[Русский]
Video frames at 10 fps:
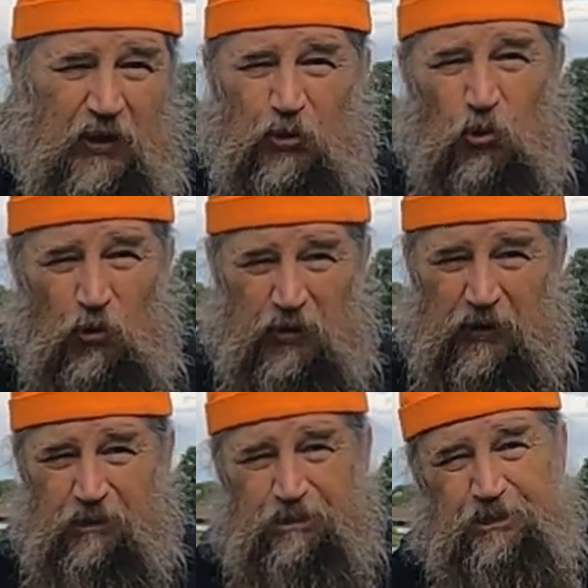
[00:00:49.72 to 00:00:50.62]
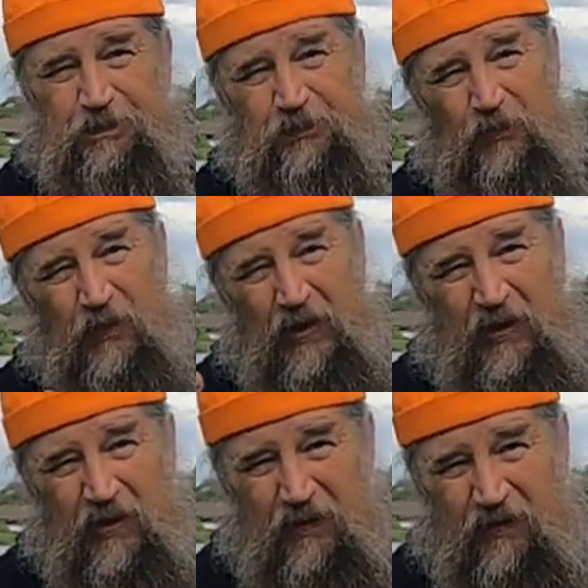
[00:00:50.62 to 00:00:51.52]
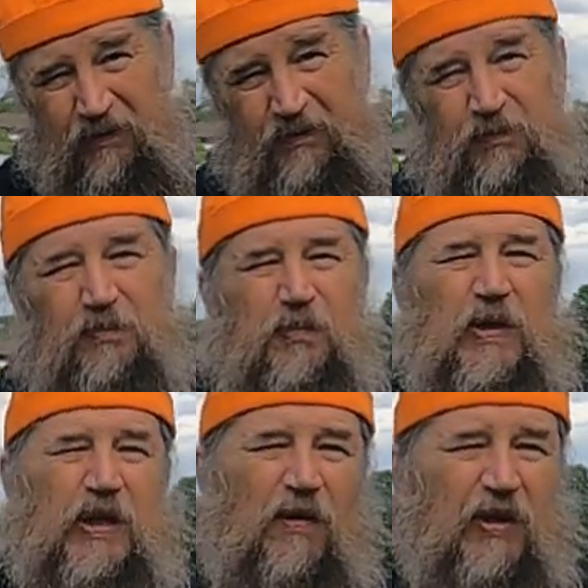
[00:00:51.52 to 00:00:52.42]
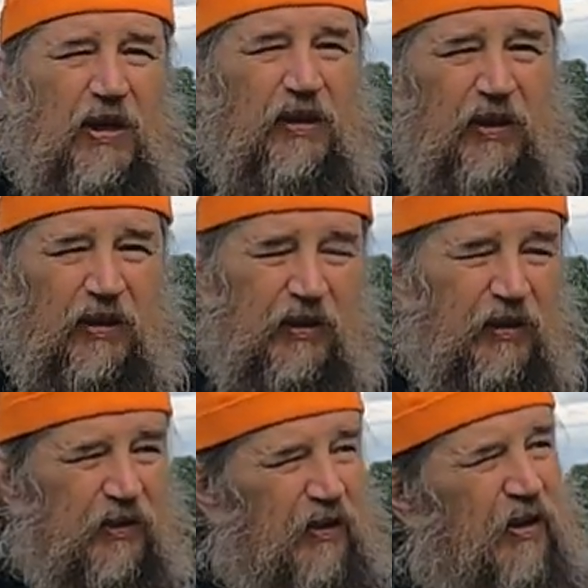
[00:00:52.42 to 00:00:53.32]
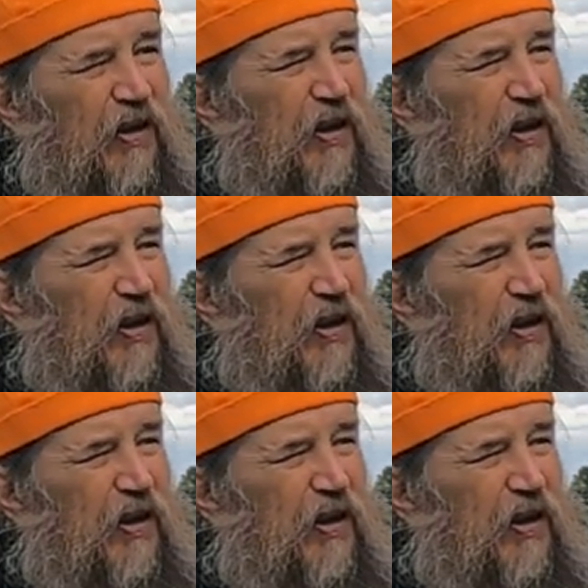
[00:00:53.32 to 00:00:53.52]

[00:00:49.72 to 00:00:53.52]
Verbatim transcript: иконы и явления их,